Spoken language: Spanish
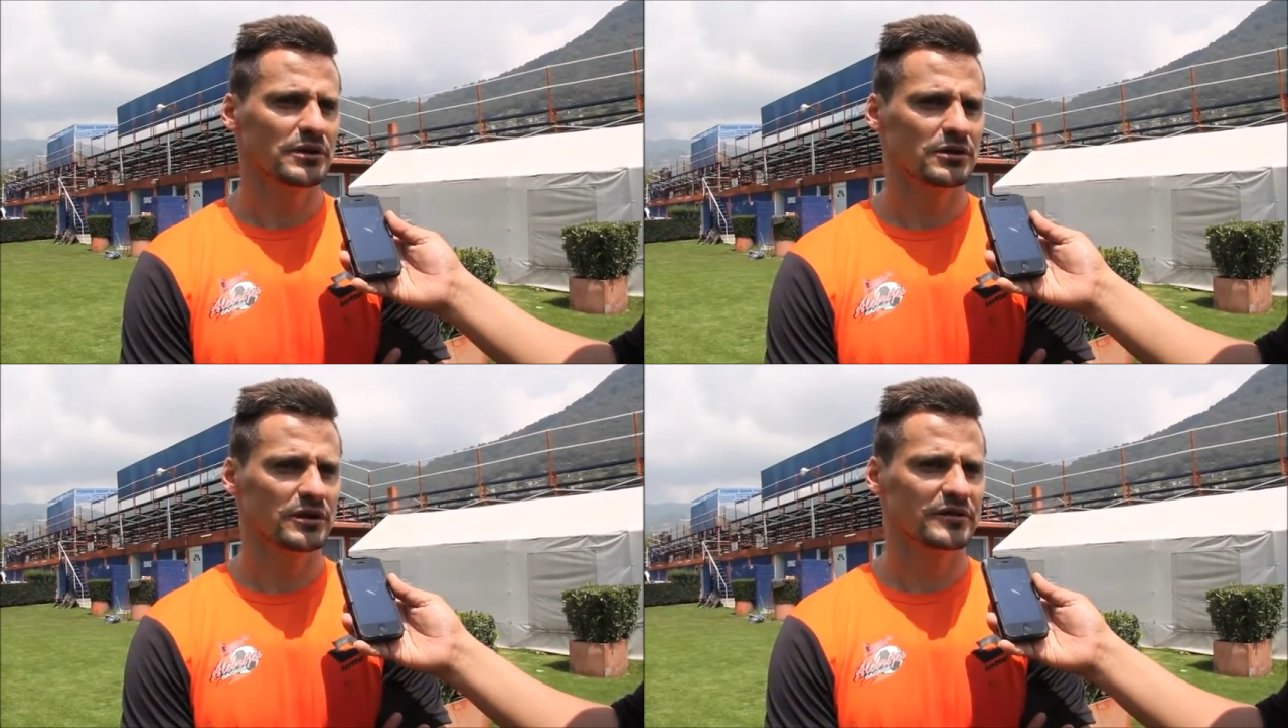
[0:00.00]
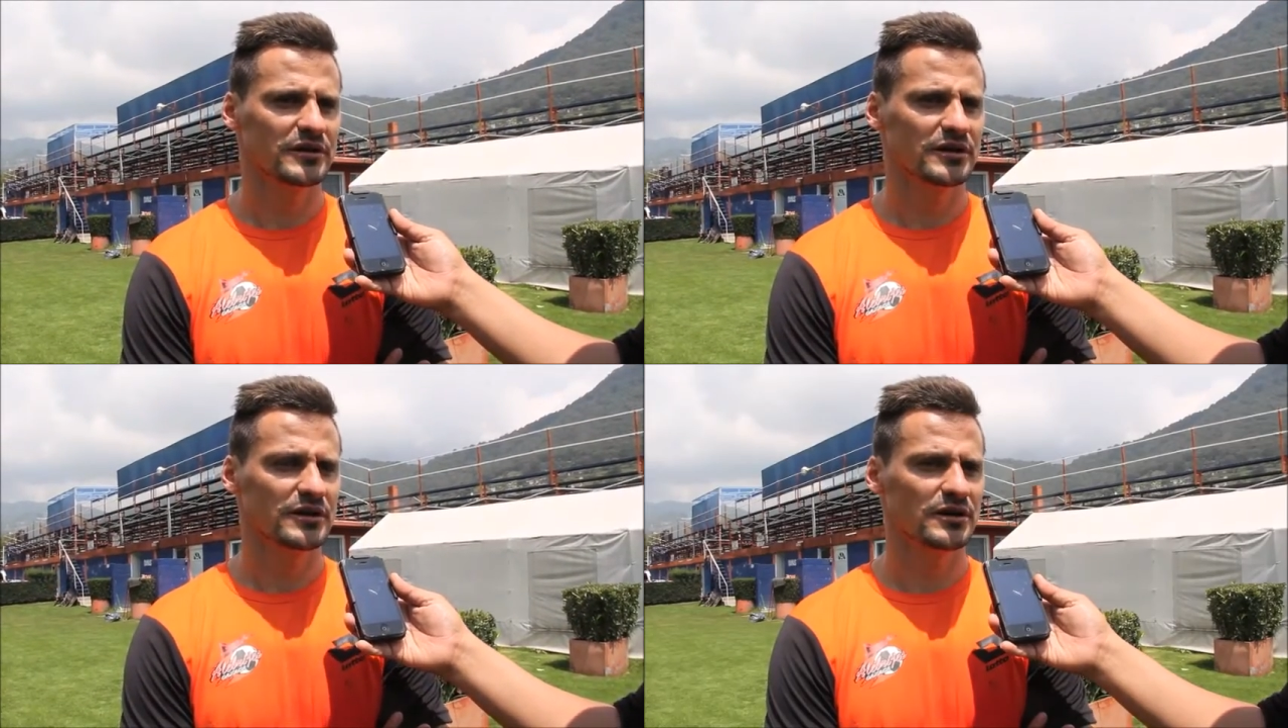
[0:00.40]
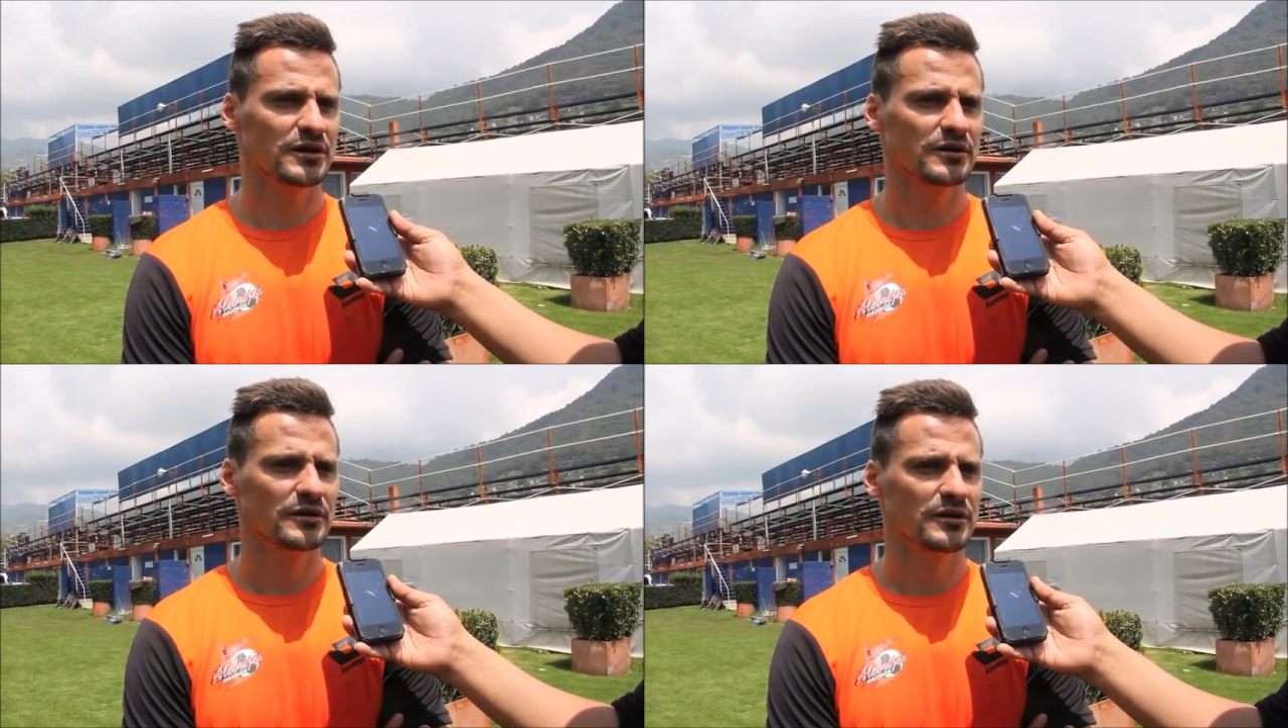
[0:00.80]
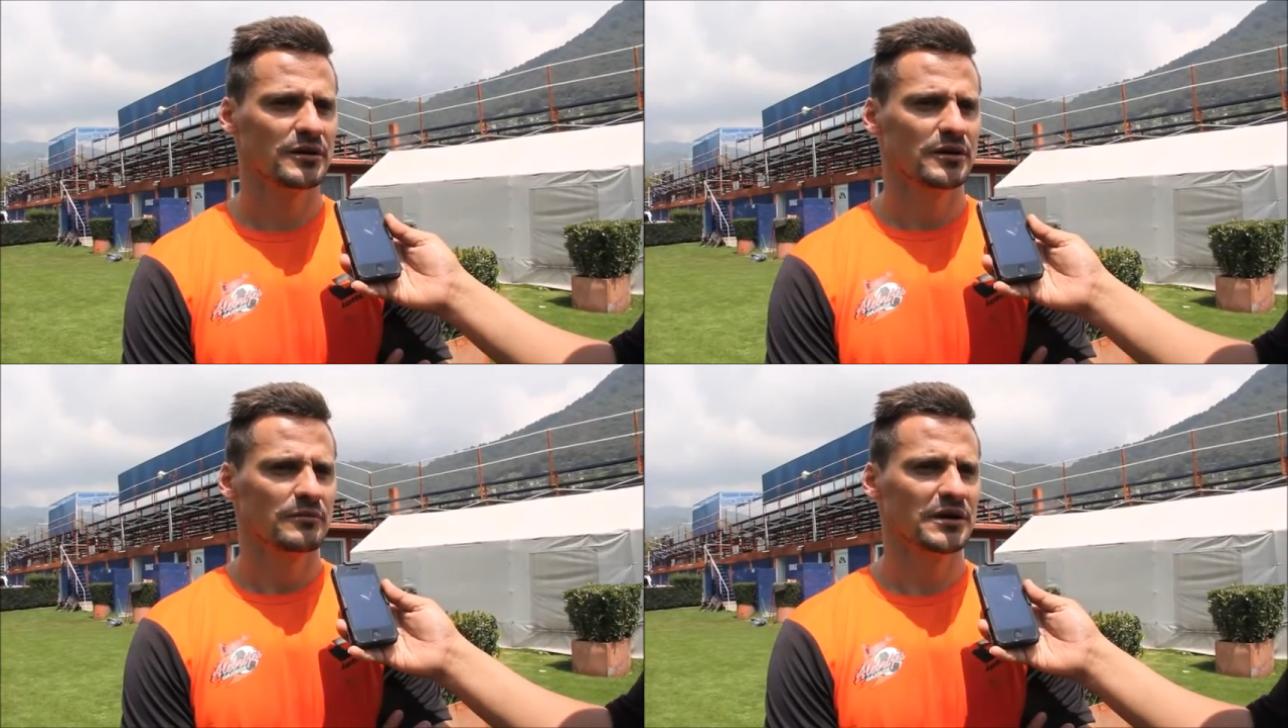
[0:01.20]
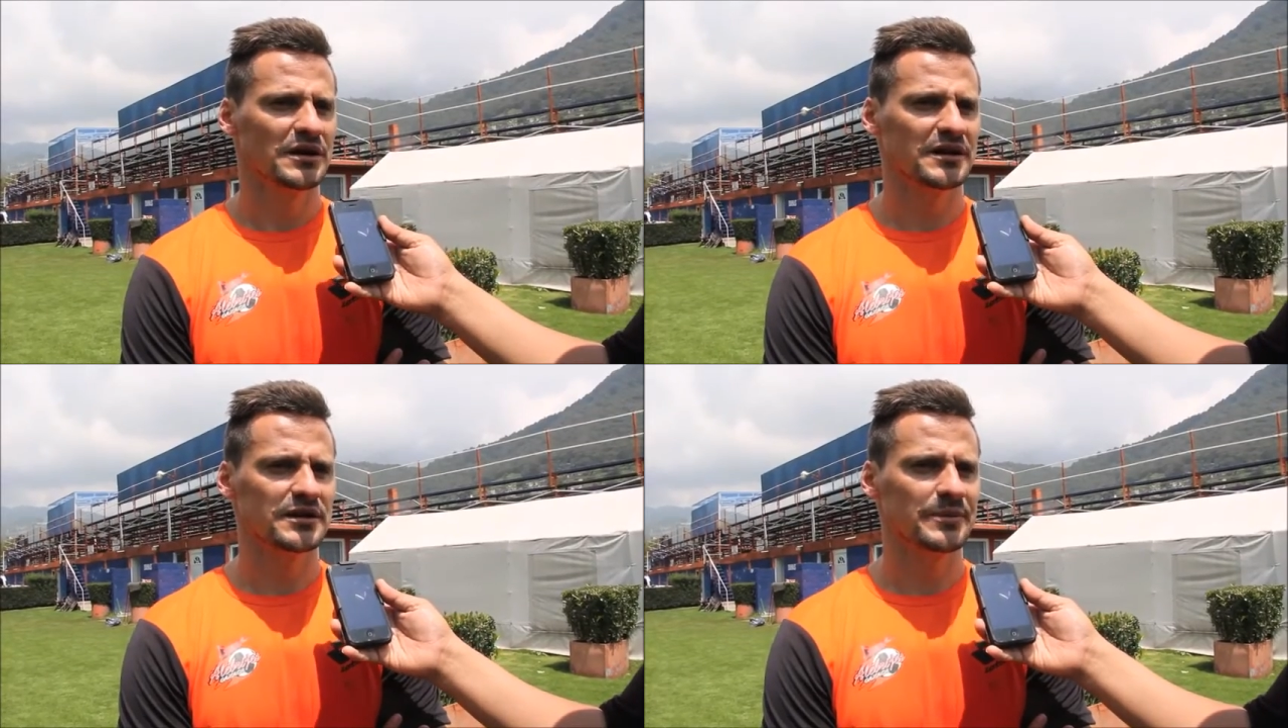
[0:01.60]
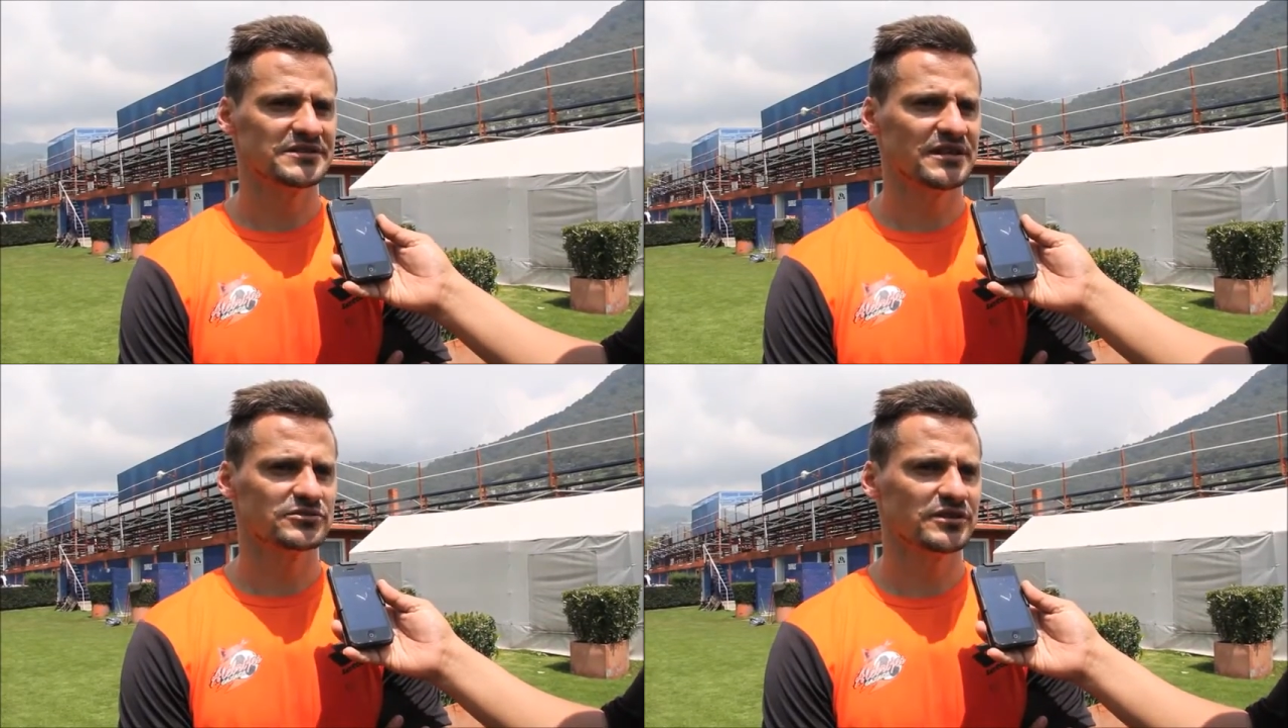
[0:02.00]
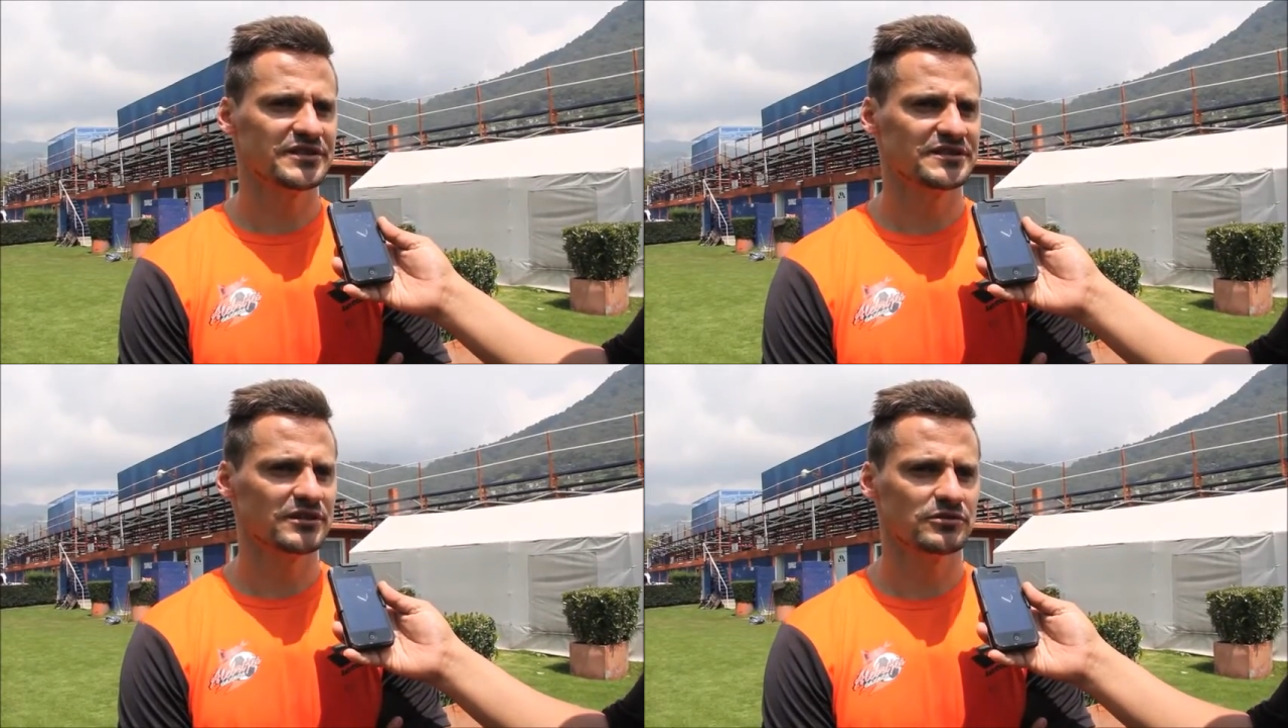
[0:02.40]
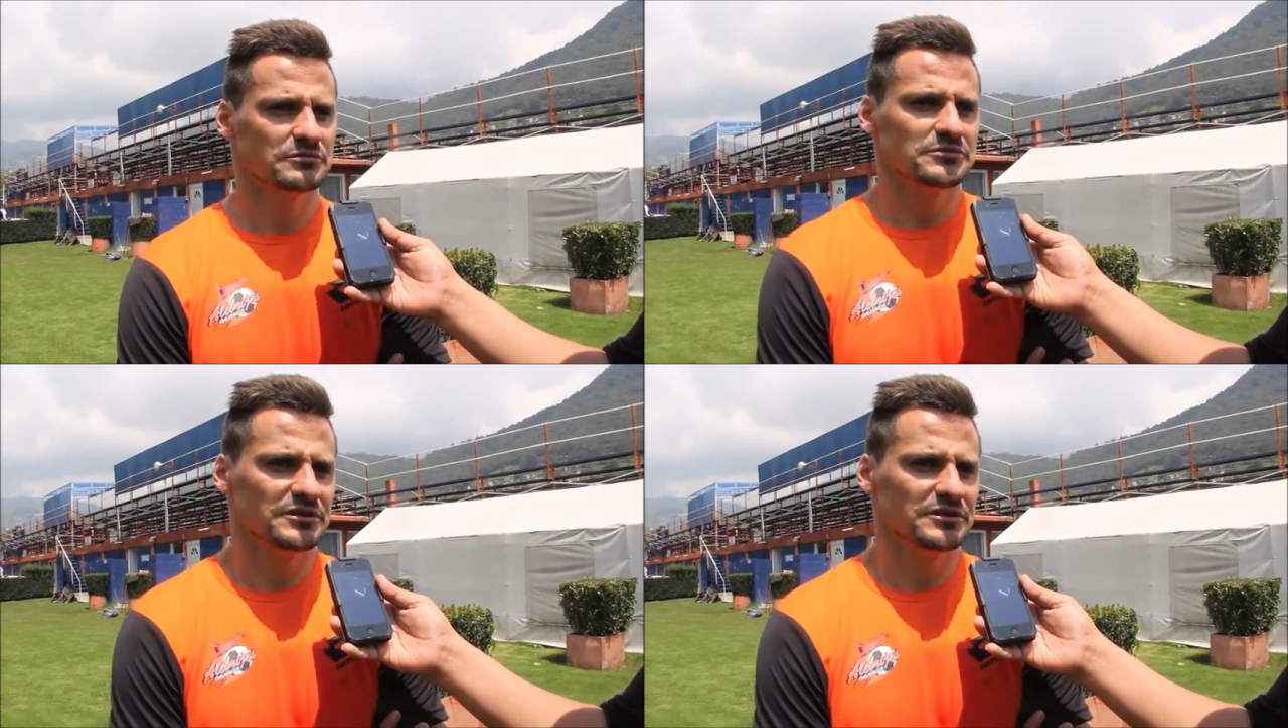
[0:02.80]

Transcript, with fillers: esto, así que mi carta de presentación es esa, ¿no?